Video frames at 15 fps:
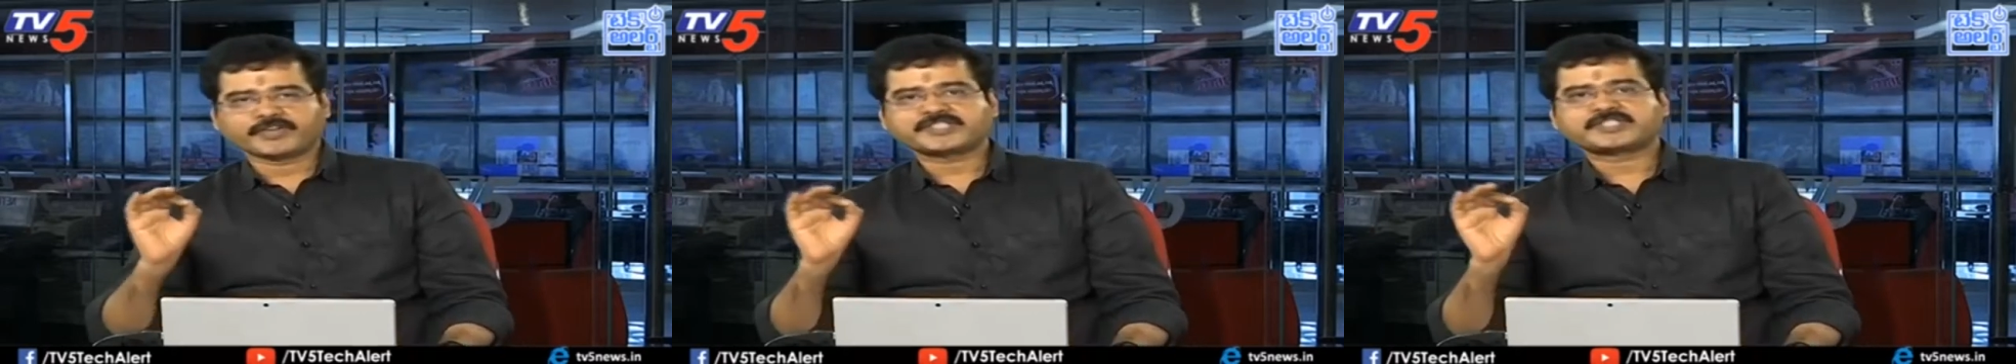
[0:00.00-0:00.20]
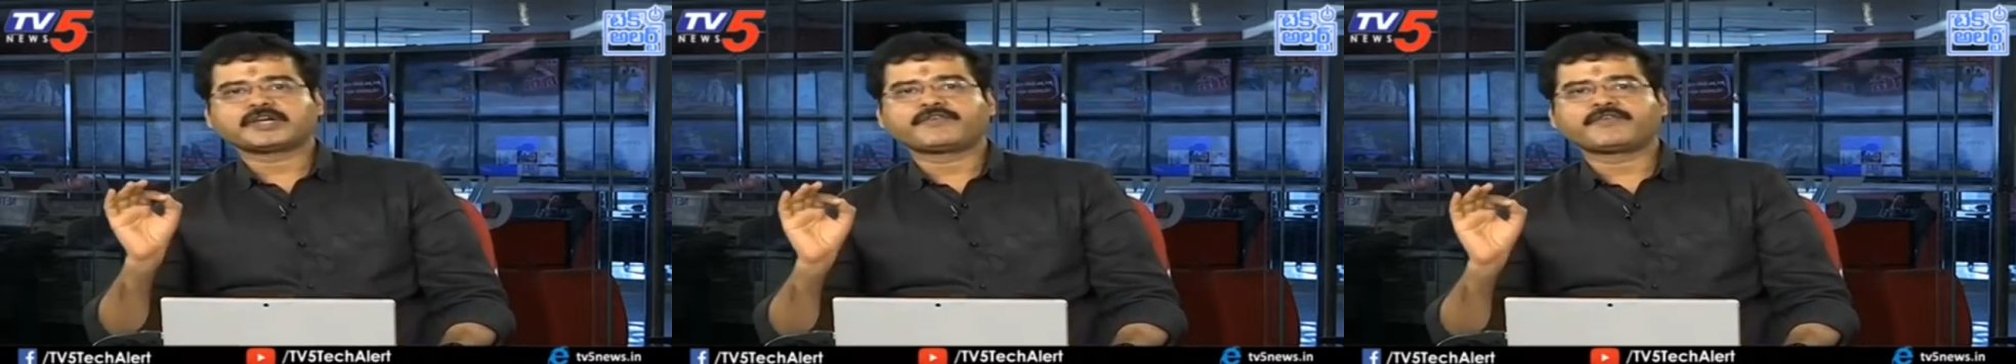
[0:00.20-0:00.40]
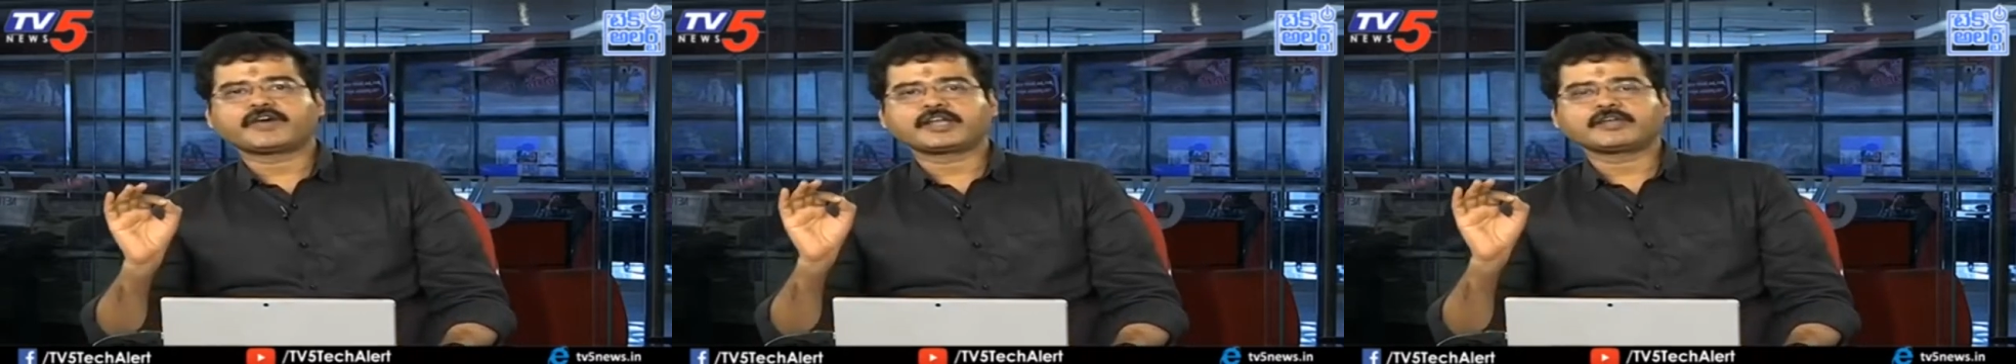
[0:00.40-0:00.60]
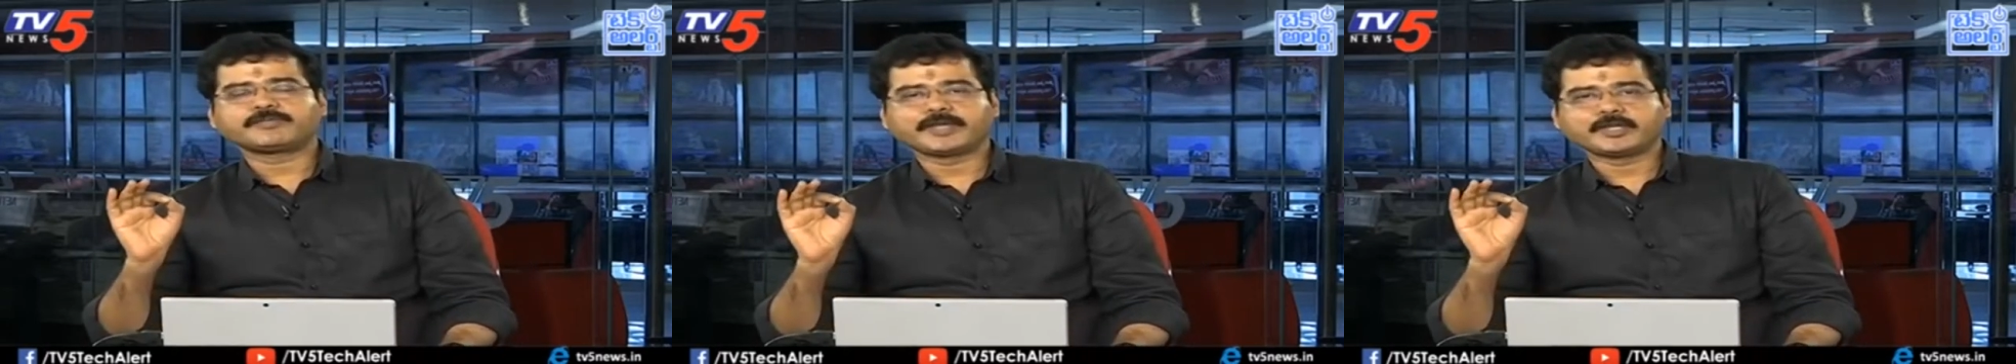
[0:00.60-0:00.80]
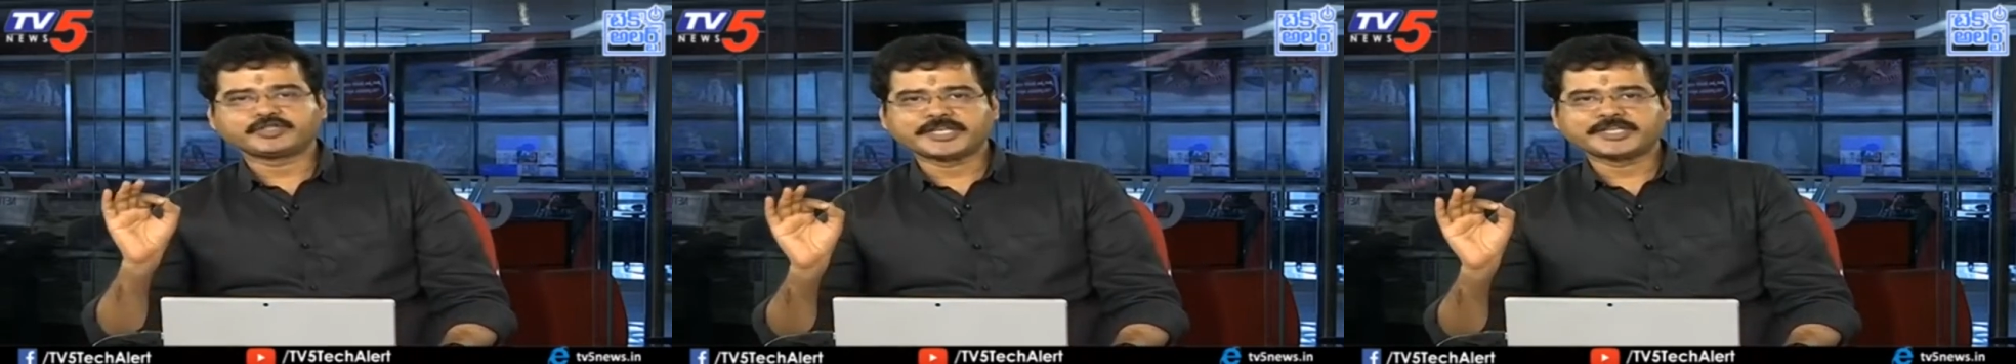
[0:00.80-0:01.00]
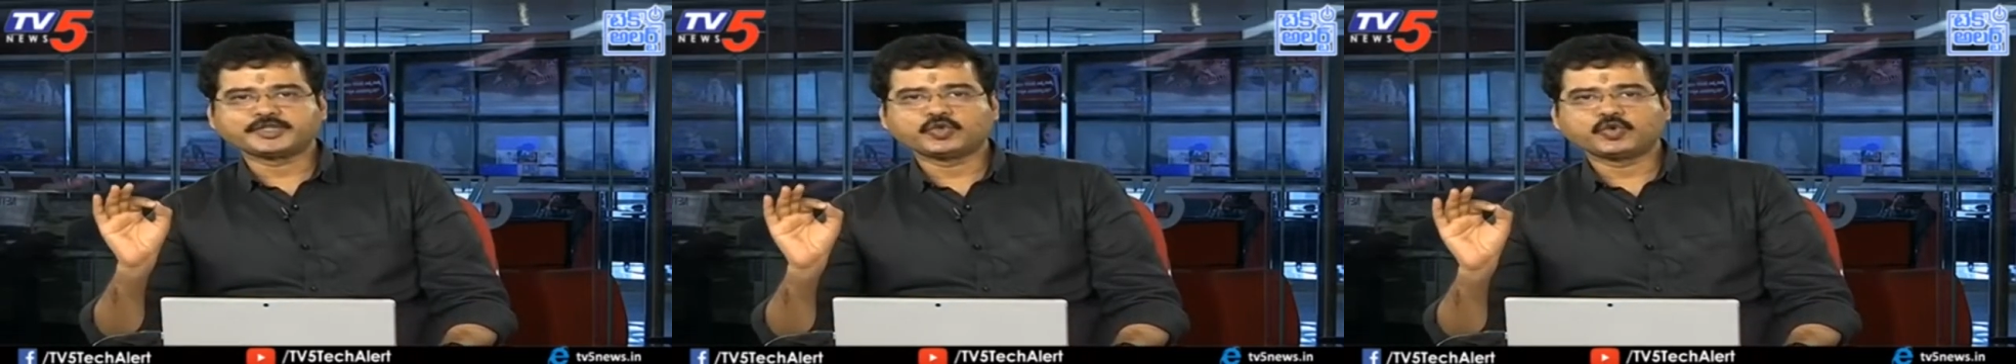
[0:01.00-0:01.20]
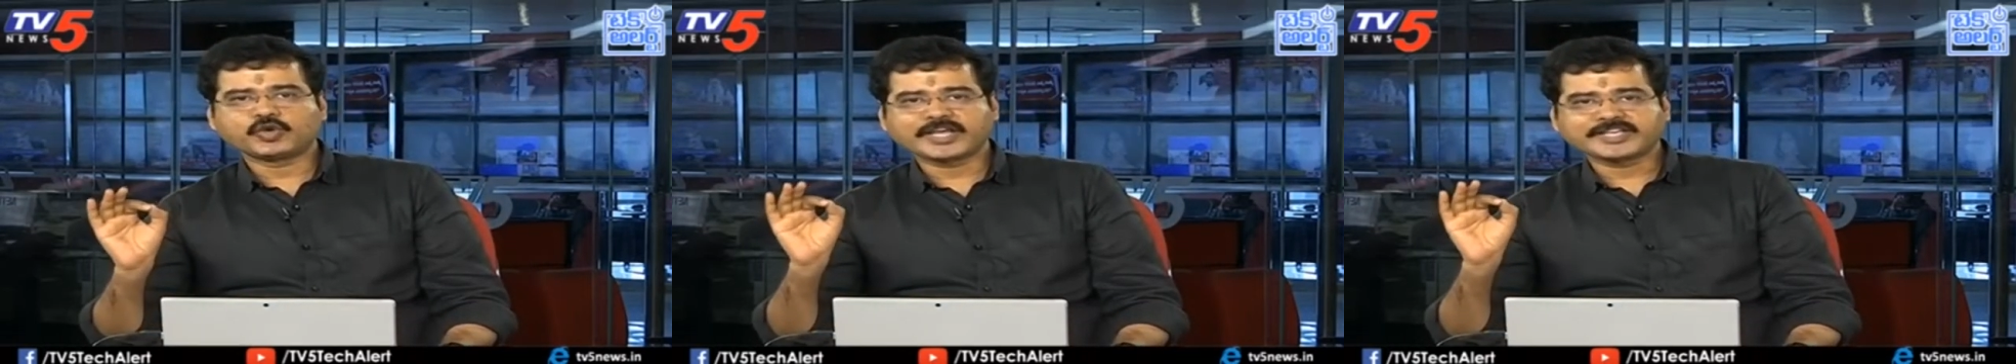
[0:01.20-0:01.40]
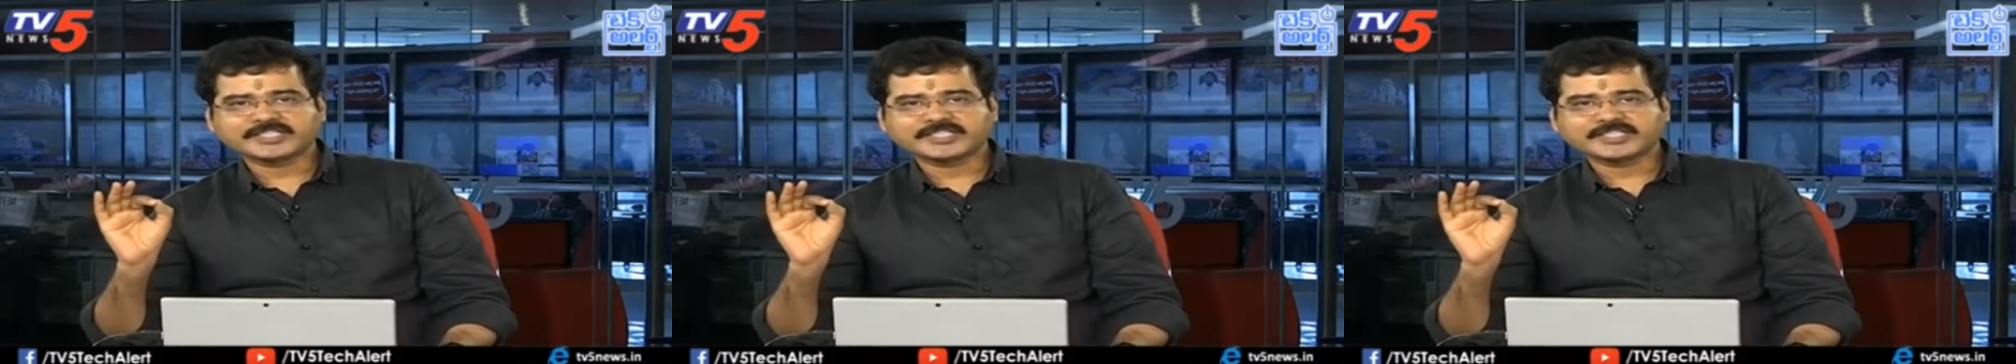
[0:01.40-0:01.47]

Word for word: ఫస్ట్ ఆఫ్ ఆల్ మీరు జెన్యున్